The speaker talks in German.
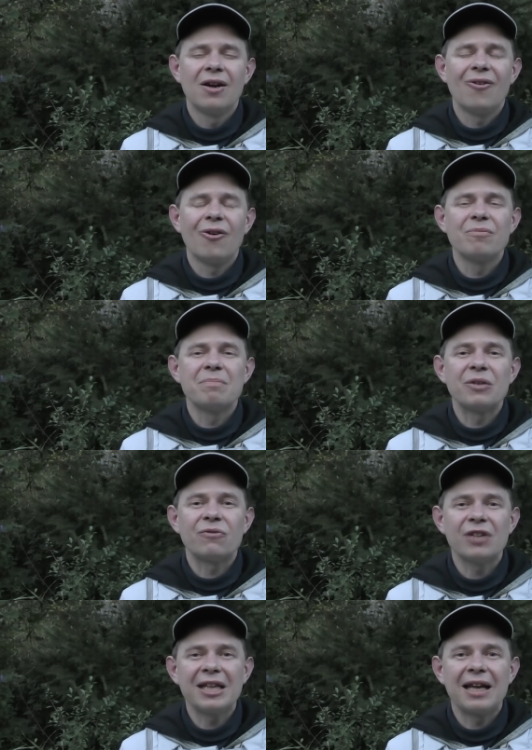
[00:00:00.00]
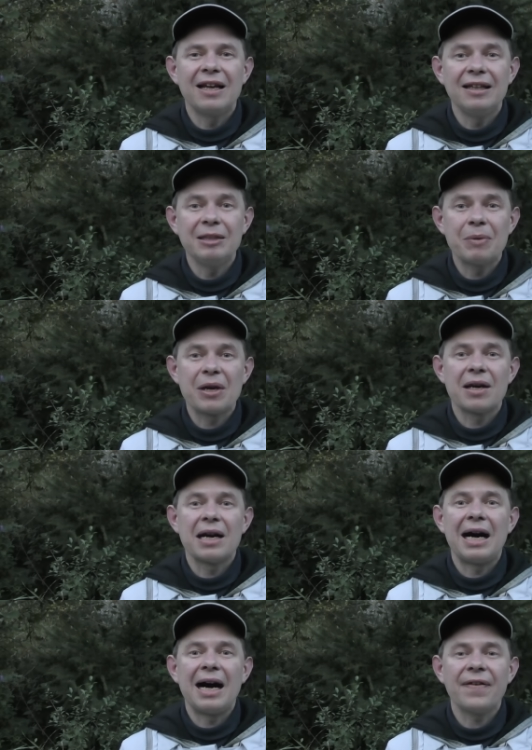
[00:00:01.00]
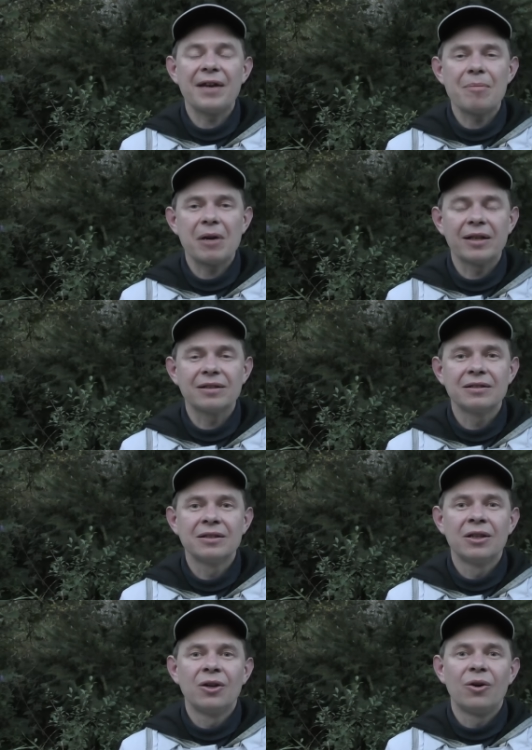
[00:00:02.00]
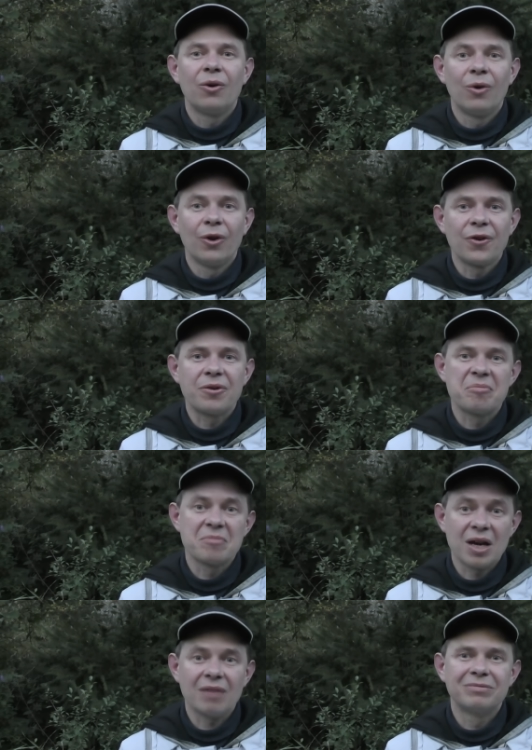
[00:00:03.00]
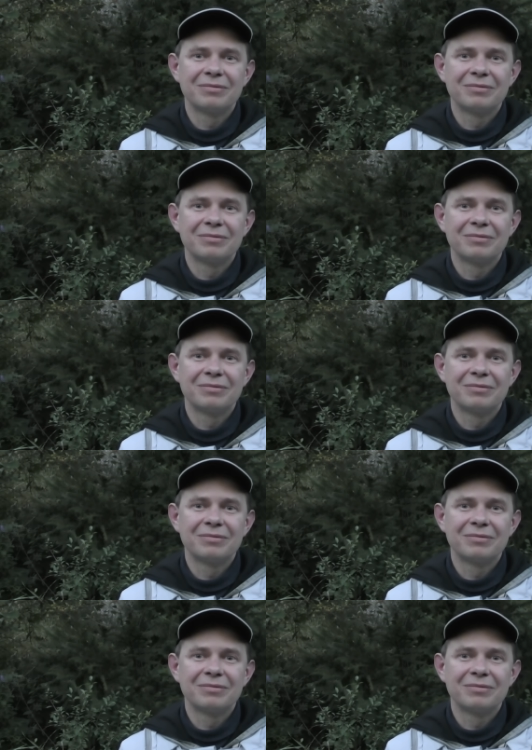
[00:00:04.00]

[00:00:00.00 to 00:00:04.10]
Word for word: und mit viel Liebe, Handarbeit und ja,